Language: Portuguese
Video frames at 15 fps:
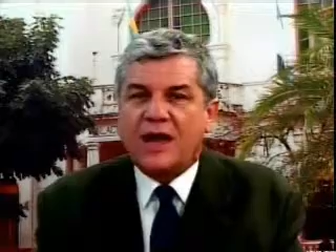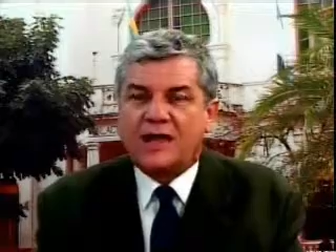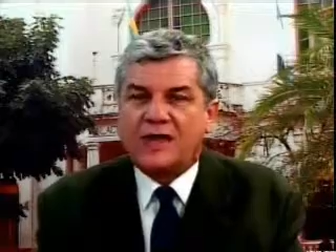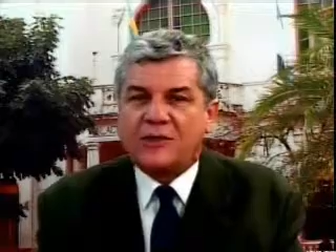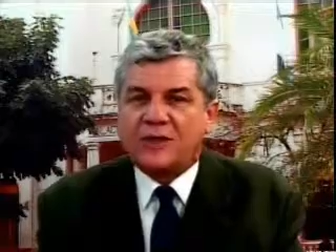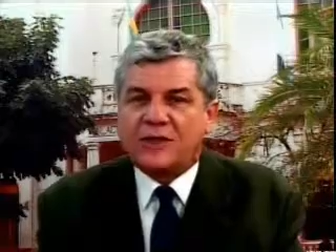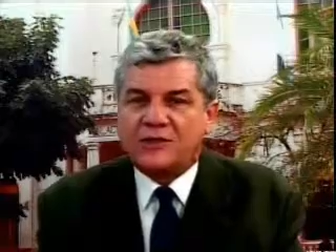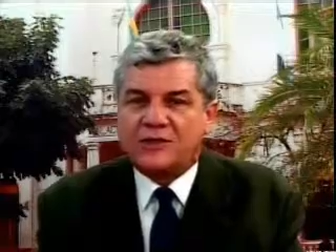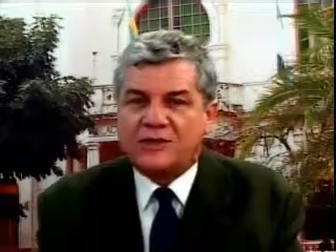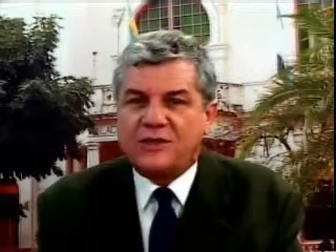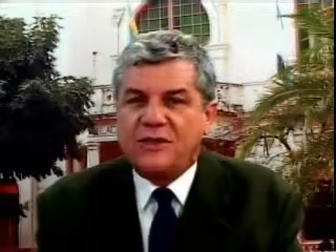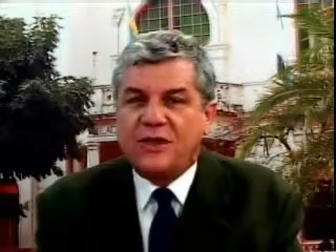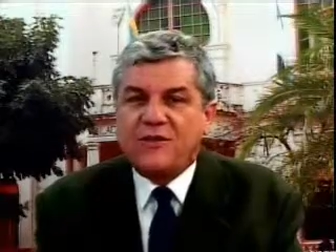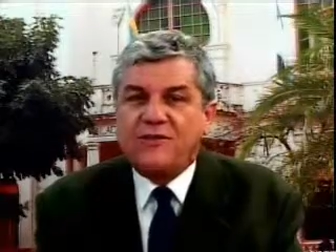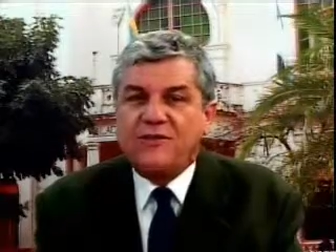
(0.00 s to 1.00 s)
aquilo que a
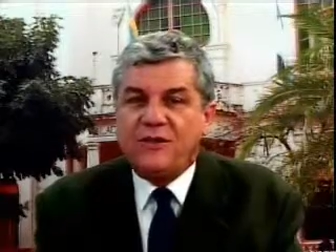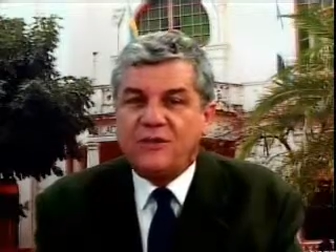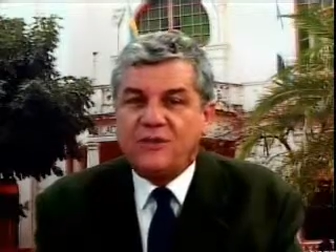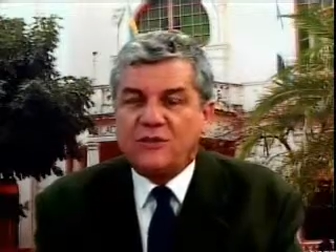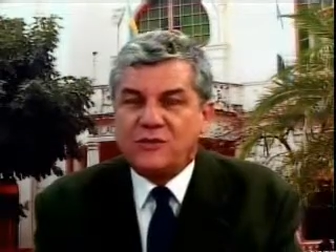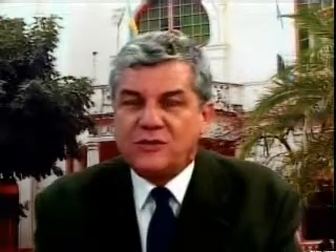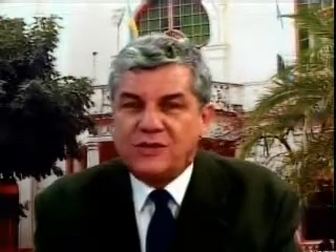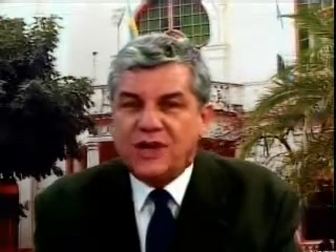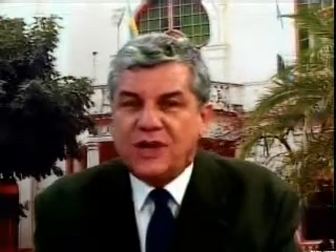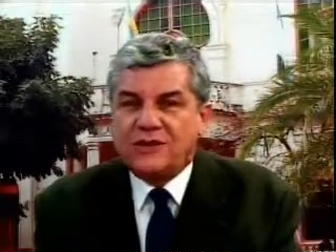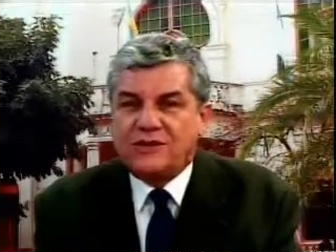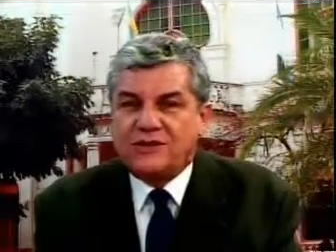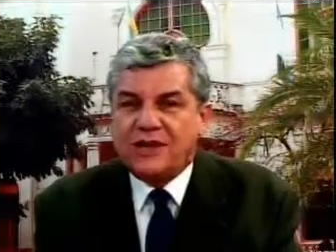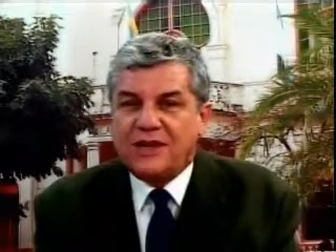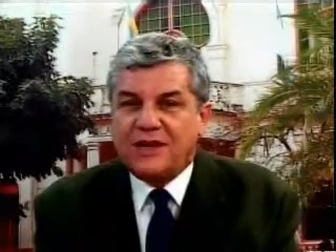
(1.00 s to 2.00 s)
gente vive no dia
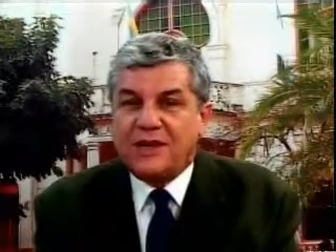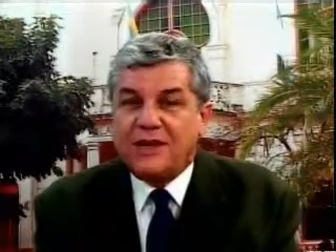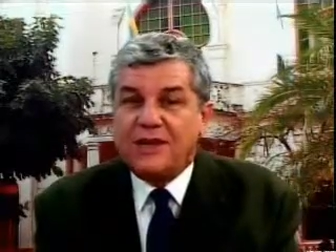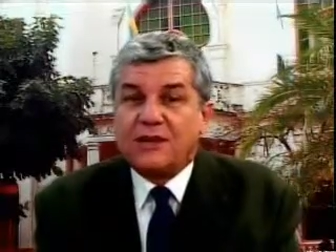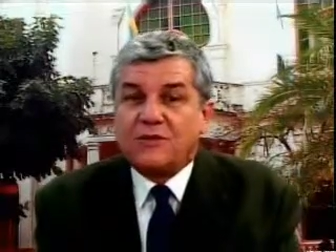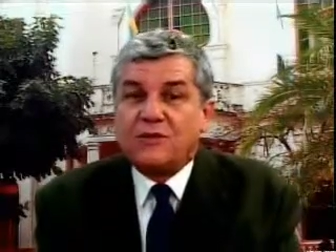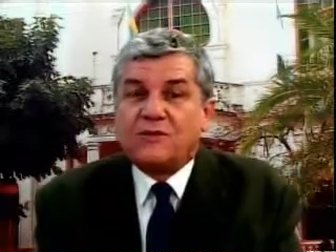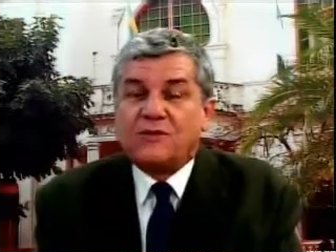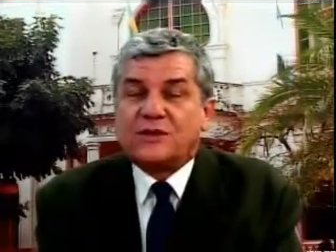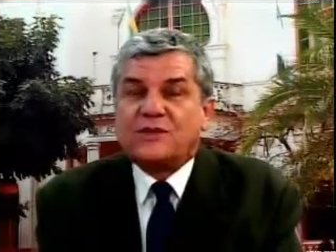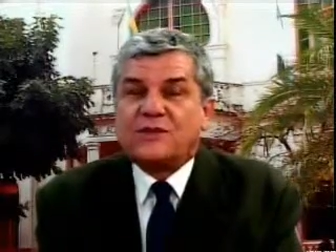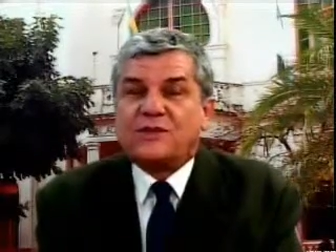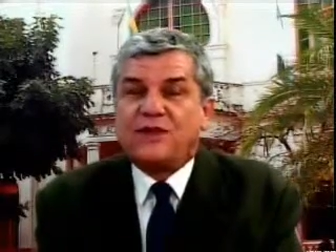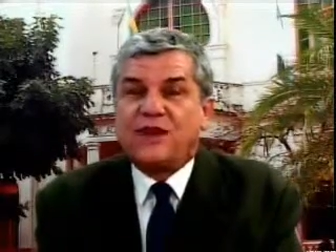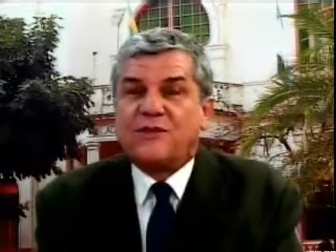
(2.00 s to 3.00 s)
a dia, né? Quando
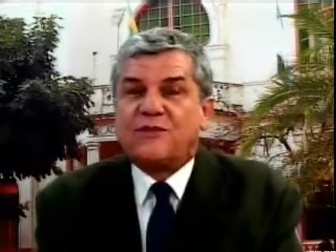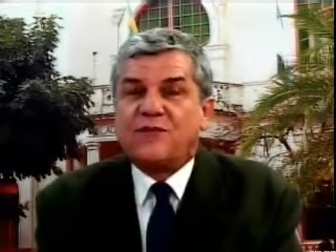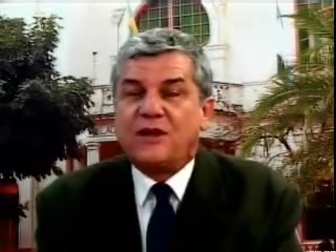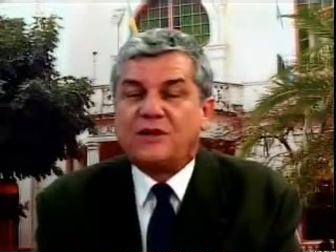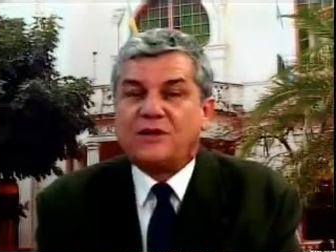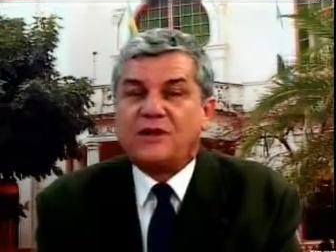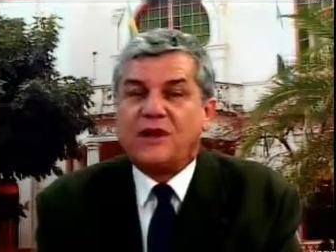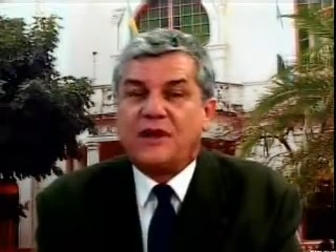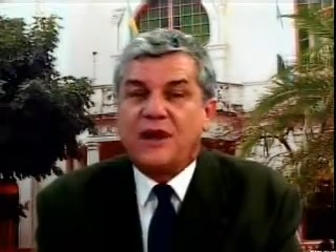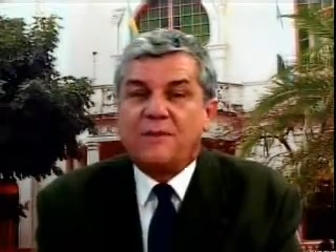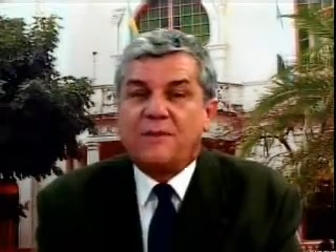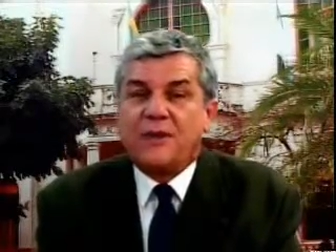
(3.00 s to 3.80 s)
você se levanta